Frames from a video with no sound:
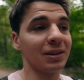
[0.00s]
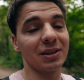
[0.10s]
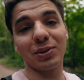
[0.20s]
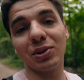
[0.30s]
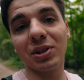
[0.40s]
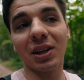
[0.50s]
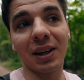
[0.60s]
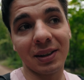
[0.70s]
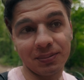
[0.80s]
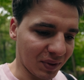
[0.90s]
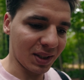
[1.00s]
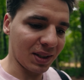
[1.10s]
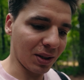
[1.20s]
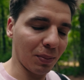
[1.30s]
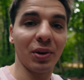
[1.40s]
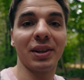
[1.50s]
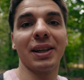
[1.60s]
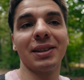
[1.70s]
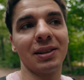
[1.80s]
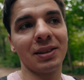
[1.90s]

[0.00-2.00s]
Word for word: Schodzicie w sobotę